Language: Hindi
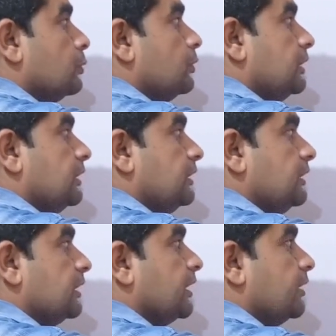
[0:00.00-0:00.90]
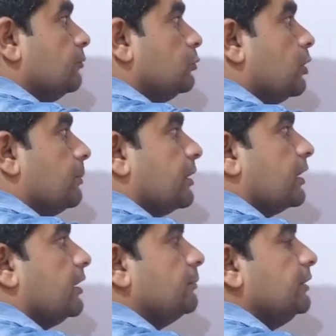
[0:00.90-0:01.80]
और ही है वो
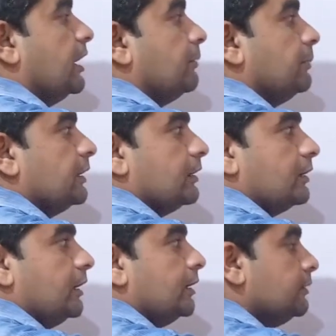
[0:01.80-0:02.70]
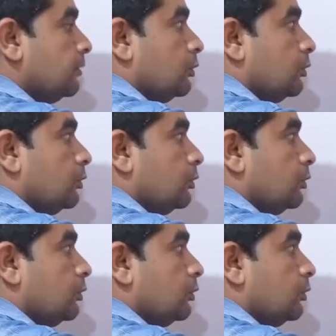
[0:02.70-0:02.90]
अपना काम यहाँ पे कर रहा है